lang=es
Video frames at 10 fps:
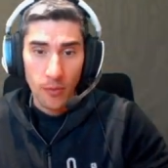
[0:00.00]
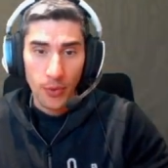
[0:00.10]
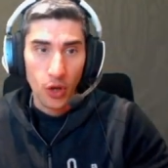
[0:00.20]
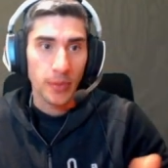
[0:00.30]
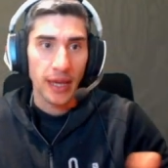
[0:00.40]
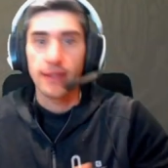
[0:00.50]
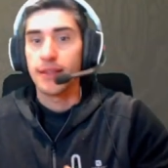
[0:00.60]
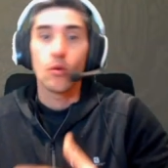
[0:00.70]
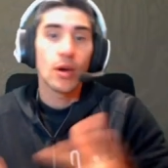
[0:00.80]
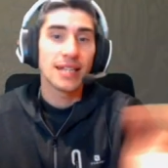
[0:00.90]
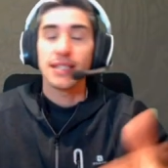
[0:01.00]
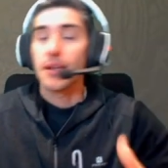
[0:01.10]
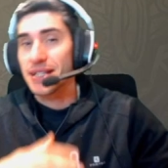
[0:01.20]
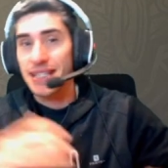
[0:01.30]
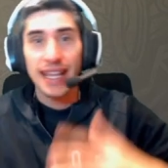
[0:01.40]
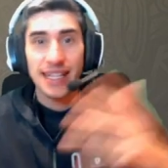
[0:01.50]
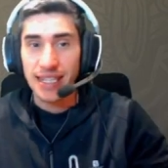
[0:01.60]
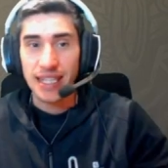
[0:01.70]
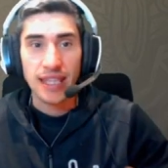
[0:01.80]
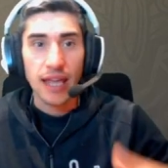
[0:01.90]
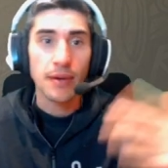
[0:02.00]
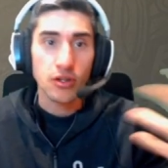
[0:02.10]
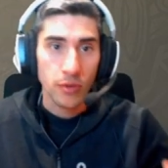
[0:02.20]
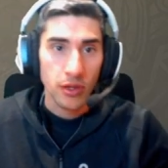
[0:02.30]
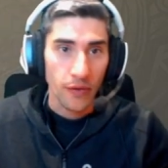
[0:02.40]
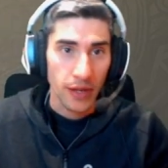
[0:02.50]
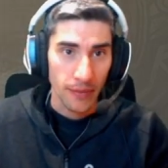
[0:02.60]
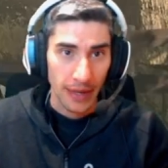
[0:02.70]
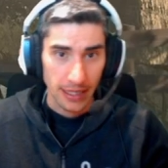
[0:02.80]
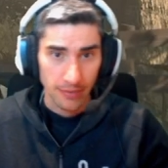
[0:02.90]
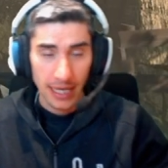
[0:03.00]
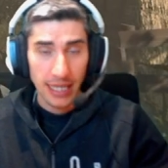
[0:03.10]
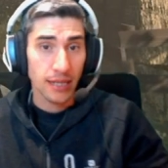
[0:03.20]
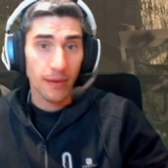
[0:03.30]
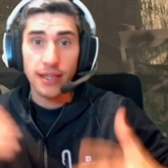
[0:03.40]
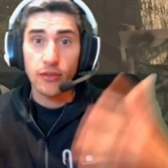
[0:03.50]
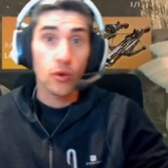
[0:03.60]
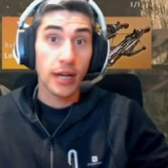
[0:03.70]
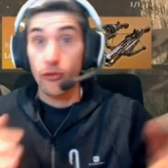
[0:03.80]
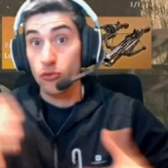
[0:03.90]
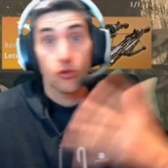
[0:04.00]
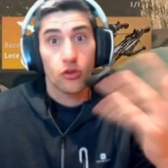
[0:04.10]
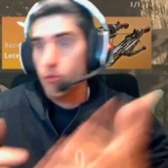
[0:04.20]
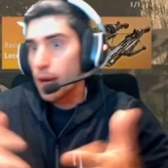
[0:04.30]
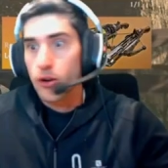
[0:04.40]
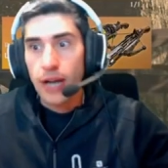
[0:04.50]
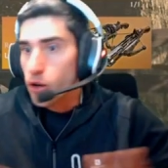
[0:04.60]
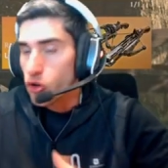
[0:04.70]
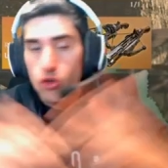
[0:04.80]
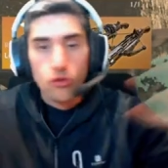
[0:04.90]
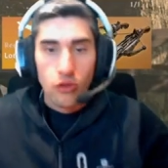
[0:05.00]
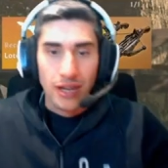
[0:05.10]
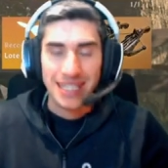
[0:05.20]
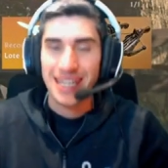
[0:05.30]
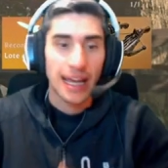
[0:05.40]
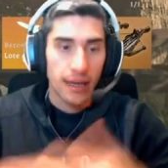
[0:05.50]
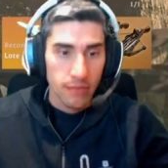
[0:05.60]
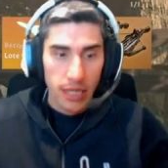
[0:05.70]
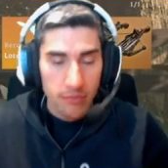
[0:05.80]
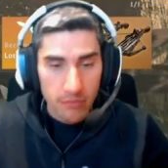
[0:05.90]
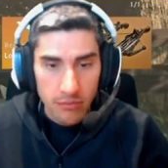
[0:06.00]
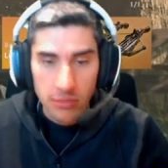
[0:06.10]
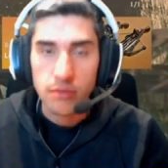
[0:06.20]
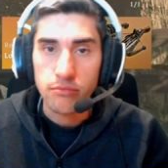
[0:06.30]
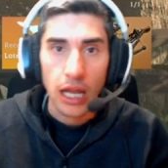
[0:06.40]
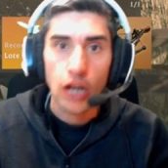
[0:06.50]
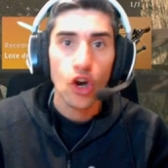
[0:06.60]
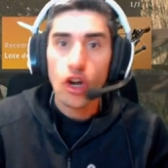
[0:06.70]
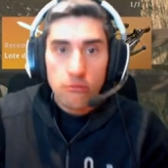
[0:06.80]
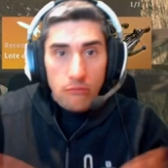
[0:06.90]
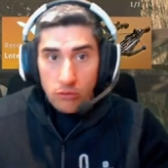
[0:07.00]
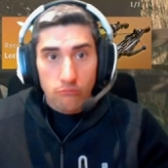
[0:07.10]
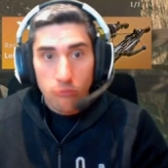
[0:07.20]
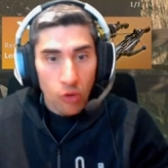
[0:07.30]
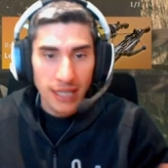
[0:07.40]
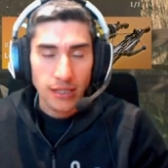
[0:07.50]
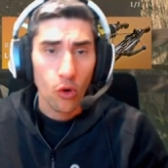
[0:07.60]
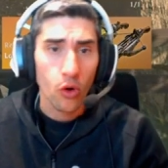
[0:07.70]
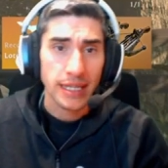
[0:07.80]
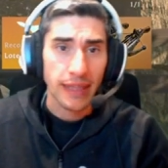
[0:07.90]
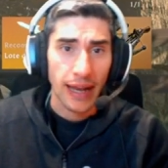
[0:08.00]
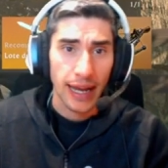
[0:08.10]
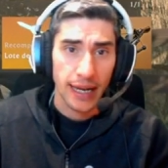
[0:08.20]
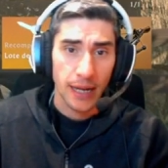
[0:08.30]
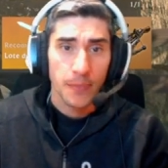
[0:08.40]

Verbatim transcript: propia. Dice, juega tanta batalla ta, ta, ta, y va subiendo de niveles, ¿vale? Y te van dando un grado, rollo valoran rollo lo que sea, eh, LOL, búscate un juego que te dé la gana.